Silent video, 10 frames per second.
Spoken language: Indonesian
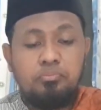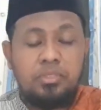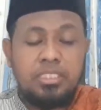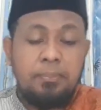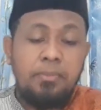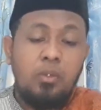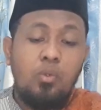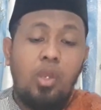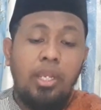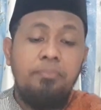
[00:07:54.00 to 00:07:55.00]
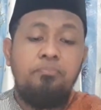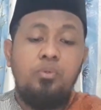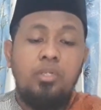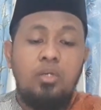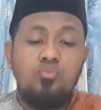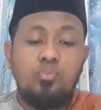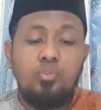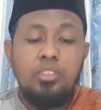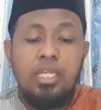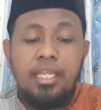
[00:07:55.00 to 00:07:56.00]
bersabda wa hibbu law
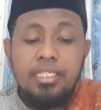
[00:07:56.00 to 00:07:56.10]
quri'a